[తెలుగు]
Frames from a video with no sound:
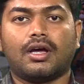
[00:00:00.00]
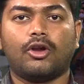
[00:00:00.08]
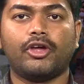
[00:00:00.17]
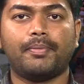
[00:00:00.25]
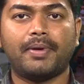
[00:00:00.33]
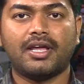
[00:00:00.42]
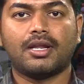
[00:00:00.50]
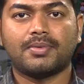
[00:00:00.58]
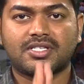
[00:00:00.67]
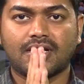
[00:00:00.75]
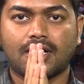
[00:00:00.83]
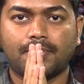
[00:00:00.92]
హలో ఏపీ
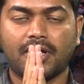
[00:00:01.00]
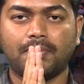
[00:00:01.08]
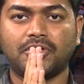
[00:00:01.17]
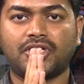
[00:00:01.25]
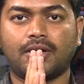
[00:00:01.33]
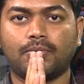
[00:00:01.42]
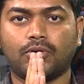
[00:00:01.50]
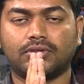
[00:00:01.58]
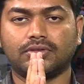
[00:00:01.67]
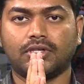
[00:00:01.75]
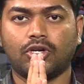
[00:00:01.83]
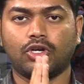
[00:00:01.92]
నమస్కారం నేను మీ షణ్ముఖ్
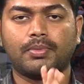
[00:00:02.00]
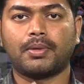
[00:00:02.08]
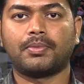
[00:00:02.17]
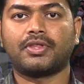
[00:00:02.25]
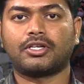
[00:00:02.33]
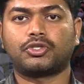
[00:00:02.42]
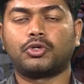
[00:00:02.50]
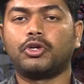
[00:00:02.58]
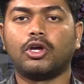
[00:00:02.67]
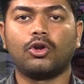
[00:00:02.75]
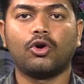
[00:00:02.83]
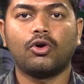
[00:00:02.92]
ఈరోజు మనమందరం
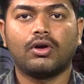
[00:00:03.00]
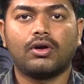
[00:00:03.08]
స్టూడియోలో